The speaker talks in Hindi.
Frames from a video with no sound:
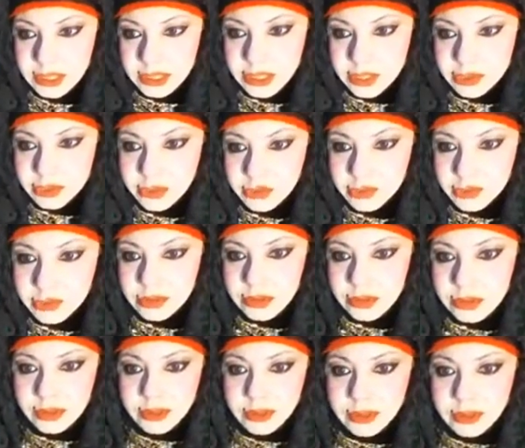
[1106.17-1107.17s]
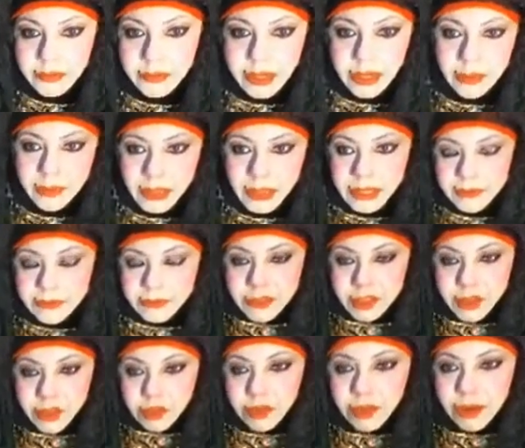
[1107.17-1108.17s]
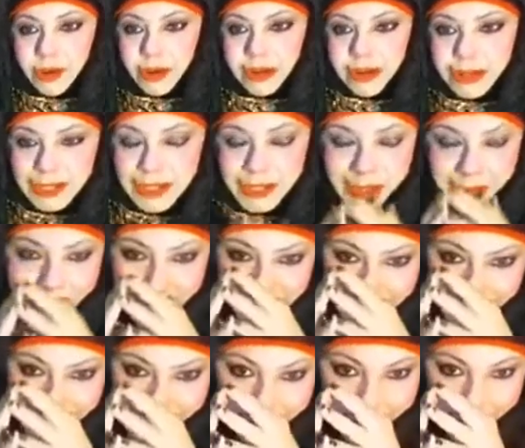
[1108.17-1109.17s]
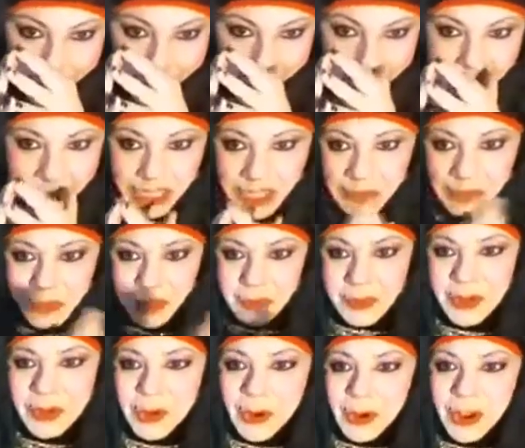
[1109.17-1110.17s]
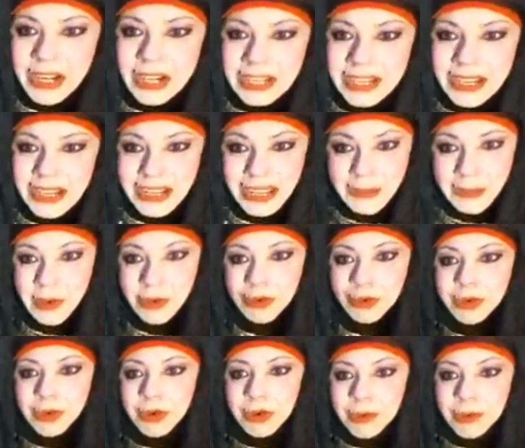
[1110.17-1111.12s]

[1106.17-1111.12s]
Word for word: जो आ, हमें जो कॉलर्स जो है वो फेसबुक पे कॉल करें मैं उनको